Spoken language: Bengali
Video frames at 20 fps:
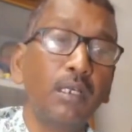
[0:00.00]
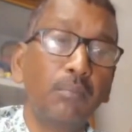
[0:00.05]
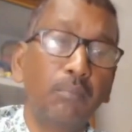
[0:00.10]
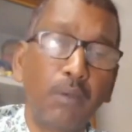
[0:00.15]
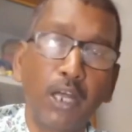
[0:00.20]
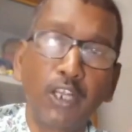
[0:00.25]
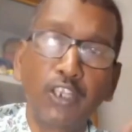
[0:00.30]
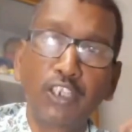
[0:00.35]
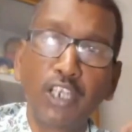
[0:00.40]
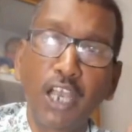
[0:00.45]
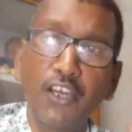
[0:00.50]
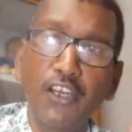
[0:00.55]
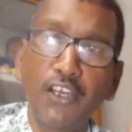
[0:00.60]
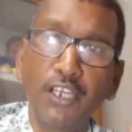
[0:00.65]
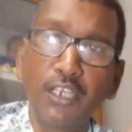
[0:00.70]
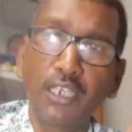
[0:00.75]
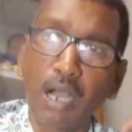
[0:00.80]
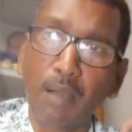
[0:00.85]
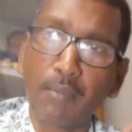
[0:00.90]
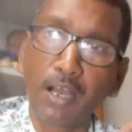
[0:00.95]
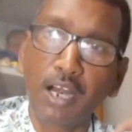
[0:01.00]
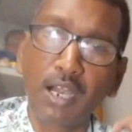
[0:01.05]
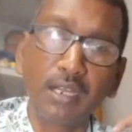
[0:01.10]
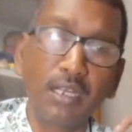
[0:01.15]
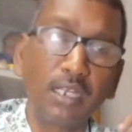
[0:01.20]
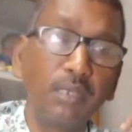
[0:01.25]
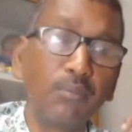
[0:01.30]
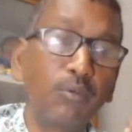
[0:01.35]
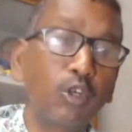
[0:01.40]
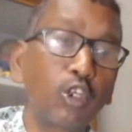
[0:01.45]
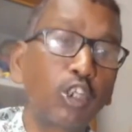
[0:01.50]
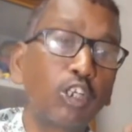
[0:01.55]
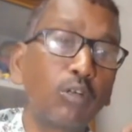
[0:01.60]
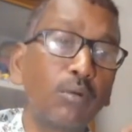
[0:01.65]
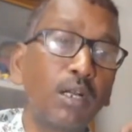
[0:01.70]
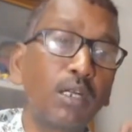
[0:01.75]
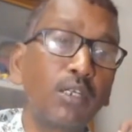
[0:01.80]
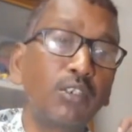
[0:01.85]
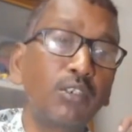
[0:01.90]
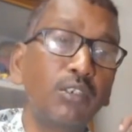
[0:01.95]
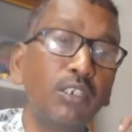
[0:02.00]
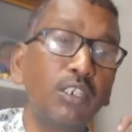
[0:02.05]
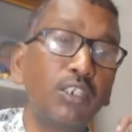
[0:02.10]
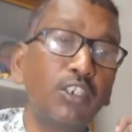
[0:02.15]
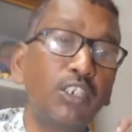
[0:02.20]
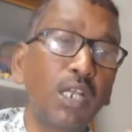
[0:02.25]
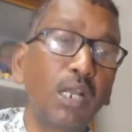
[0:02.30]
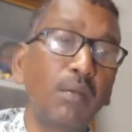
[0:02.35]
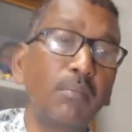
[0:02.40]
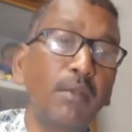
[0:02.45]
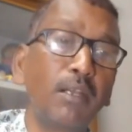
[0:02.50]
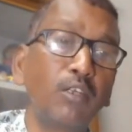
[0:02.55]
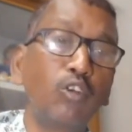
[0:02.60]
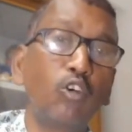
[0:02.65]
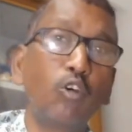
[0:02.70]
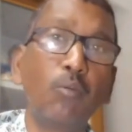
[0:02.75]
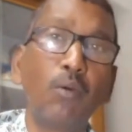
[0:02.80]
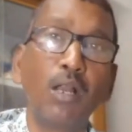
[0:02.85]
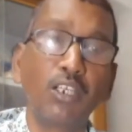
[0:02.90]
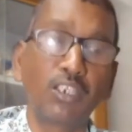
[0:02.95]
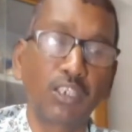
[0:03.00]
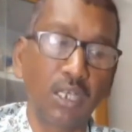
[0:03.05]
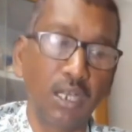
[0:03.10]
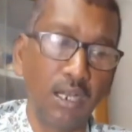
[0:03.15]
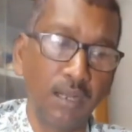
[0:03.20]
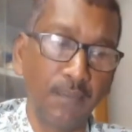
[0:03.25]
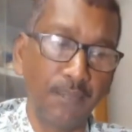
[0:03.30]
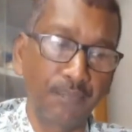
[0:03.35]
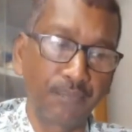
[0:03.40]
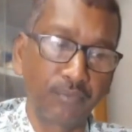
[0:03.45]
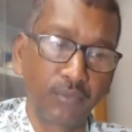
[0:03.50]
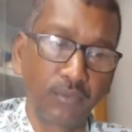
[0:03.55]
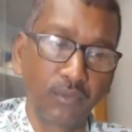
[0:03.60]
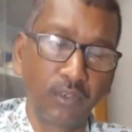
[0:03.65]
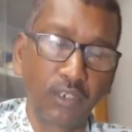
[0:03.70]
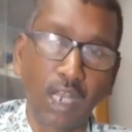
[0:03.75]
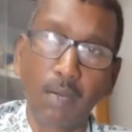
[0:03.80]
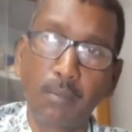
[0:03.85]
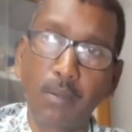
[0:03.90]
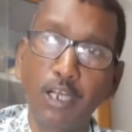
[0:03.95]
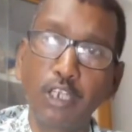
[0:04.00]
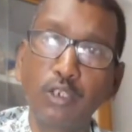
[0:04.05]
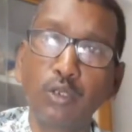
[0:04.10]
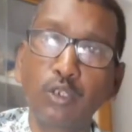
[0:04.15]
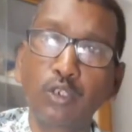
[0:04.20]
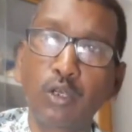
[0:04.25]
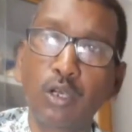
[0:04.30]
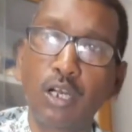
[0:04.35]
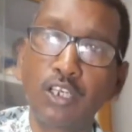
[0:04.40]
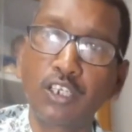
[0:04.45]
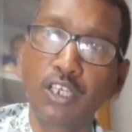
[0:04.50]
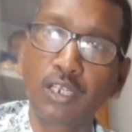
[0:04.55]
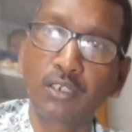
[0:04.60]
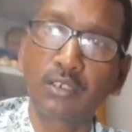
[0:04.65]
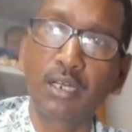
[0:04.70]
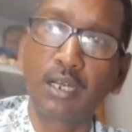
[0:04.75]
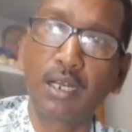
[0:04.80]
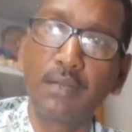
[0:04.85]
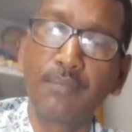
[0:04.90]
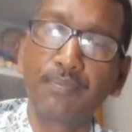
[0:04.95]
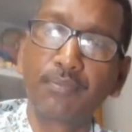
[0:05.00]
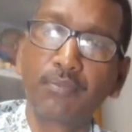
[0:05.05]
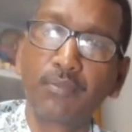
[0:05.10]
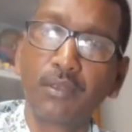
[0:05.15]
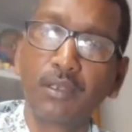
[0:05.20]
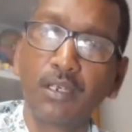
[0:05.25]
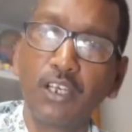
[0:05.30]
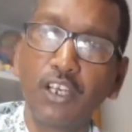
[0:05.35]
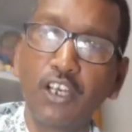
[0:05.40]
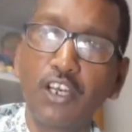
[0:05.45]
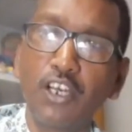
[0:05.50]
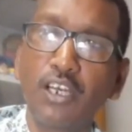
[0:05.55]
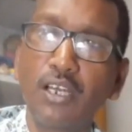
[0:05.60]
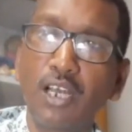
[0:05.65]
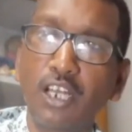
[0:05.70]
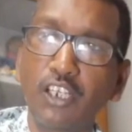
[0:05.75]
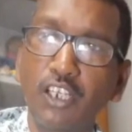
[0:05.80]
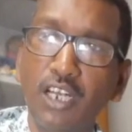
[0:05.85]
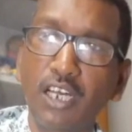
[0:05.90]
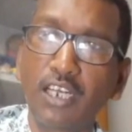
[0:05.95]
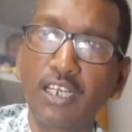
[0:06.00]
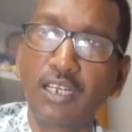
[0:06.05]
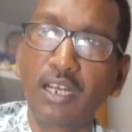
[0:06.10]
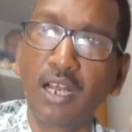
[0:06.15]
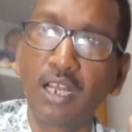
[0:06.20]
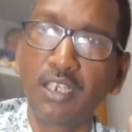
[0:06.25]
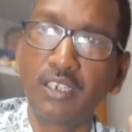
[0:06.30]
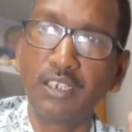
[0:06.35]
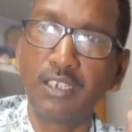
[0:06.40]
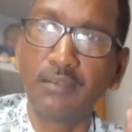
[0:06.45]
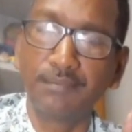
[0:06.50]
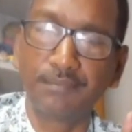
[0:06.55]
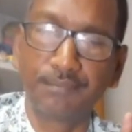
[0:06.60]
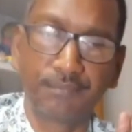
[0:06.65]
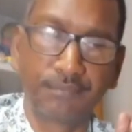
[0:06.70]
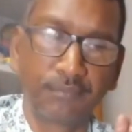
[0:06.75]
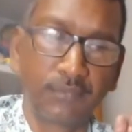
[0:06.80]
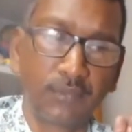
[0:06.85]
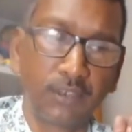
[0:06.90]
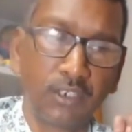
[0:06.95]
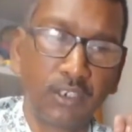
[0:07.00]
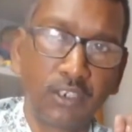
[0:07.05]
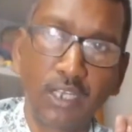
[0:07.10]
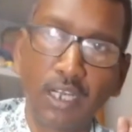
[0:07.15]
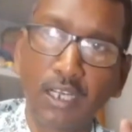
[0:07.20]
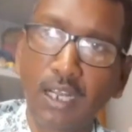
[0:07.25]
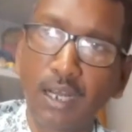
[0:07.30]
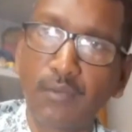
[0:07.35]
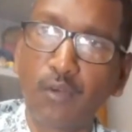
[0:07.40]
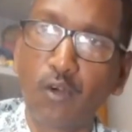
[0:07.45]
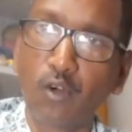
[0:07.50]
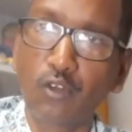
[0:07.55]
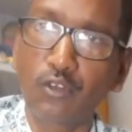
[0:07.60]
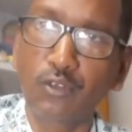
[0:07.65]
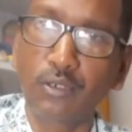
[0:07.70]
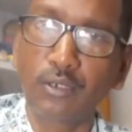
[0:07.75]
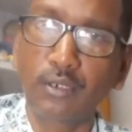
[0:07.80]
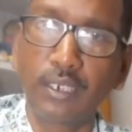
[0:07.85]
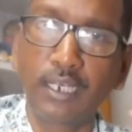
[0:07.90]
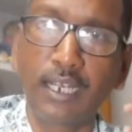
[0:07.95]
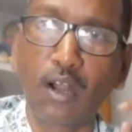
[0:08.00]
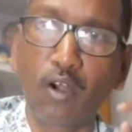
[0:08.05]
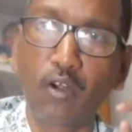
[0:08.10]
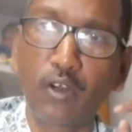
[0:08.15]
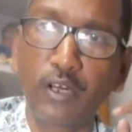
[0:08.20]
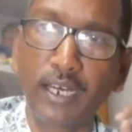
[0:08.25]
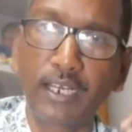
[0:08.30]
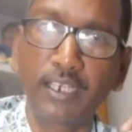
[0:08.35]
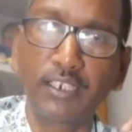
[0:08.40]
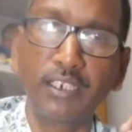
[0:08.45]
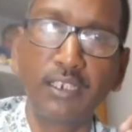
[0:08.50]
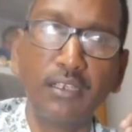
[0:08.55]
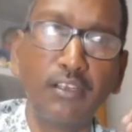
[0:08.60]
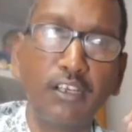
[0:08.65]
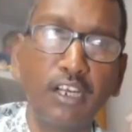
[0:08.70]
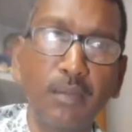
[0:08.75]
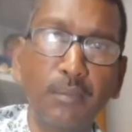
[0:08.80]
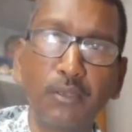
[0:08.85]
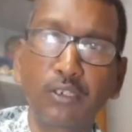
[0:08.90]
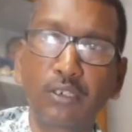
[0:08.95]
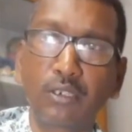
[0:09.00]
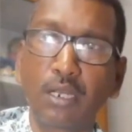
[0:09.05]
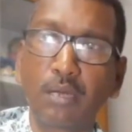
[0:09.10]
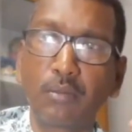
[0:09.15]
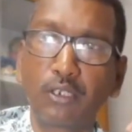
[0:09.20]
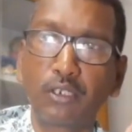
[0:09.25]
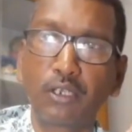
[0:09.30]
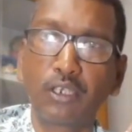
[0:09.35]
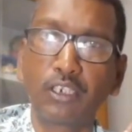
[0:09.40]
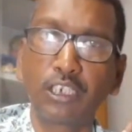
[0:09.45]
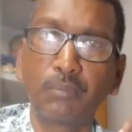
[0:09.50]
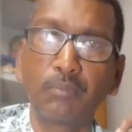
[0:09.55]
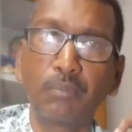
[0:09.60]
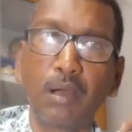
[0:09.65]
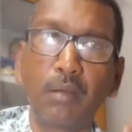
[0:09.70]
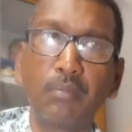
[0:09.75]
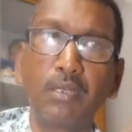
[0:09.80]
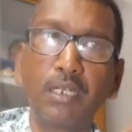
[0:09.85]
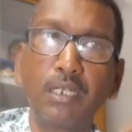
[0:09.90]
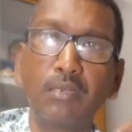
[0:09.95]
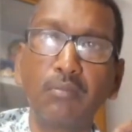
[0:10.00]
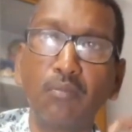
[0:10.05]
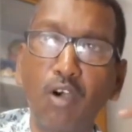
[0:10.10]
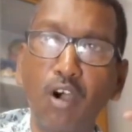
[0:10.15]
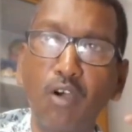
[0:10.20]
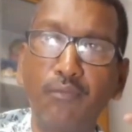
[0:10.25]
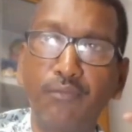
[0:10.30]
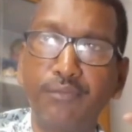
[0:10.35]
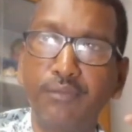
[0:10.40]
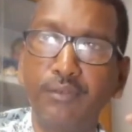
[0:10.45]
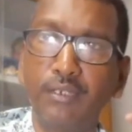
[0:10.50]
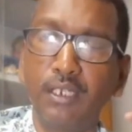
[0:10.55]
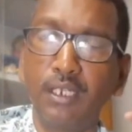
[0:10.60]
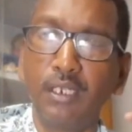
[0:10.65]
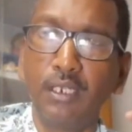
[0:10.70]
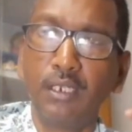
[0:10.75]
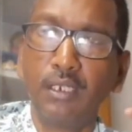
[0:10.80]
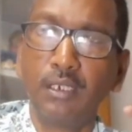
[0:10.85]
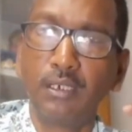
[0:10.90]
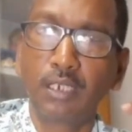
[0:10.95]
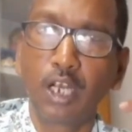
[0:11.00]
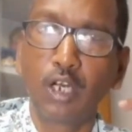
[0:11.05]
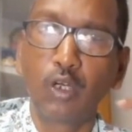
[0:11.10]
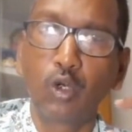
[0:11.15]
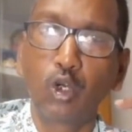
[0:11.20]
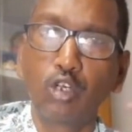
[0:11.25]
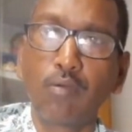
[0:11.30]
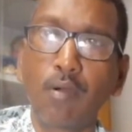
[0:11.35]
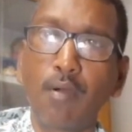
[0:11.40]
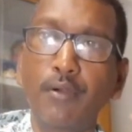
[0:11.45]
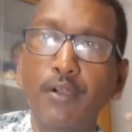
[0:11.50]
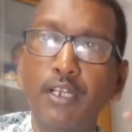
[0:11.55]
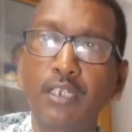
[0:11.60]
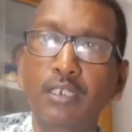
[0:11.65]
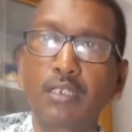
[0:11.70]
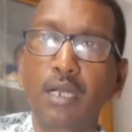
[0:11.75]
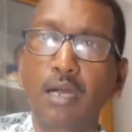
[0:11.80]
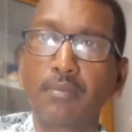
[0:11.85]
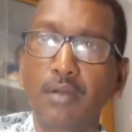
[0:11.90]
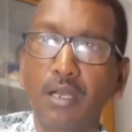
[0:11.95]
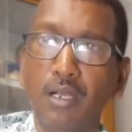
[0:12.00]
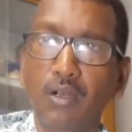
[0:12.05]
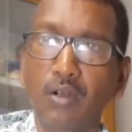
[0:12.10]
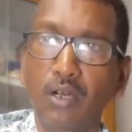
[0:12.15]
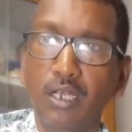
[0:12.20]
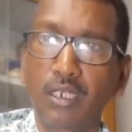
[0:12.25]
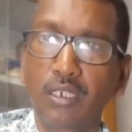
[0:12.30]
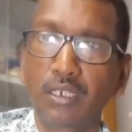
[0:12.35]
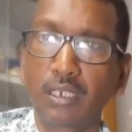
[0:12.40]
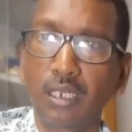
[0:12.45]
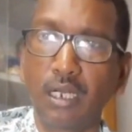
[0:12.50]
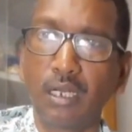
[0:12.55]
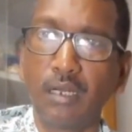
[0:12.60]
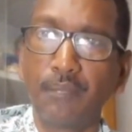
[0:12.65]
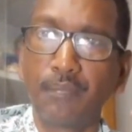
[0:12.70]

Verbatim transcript: বাদ যায়নি কামারহাটির পুরসভার তিনি চেয়ারম্যান গোপাল সাহা তার বাড়িতেও সকাল সাতটায় ইডির আধিকারিকরা হাজির সেন্ট্রাল ফোর্স এ কারণে রেখেছেন নিরাপত্তার বিষয় আছে পাবলিক মফ যেন কোনোভাবে ডিস্টার্ব না করে সেটা